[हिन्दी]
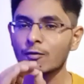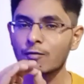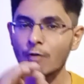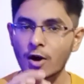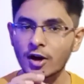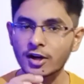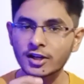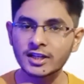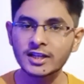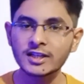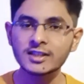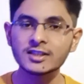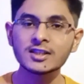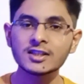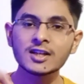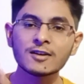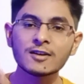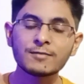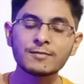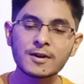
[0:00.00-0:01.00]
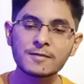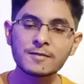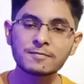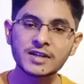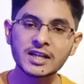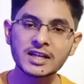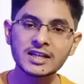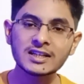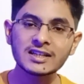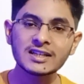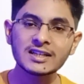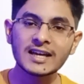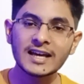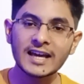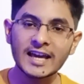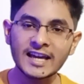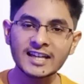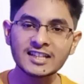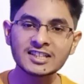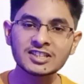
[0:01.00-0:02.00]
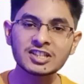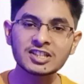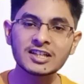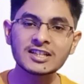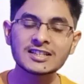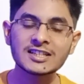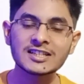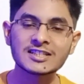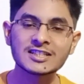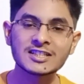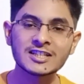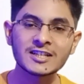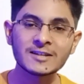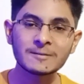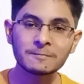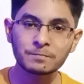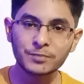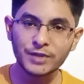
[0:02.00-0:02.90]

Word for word: पवेलियन एक्स थ्री सिक्सटी